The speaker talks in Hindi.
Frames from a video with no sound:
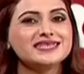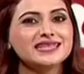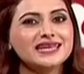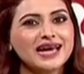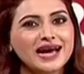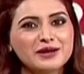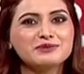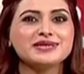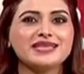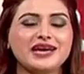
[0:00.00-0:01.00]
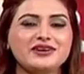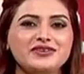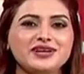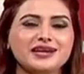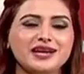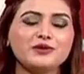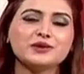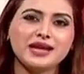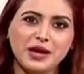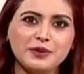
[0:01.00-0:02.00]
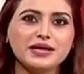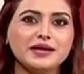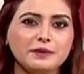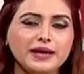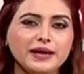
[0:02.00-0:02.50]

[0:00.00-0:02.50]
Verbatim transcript: जितनी आपकी तारीफें करें उतना भी कम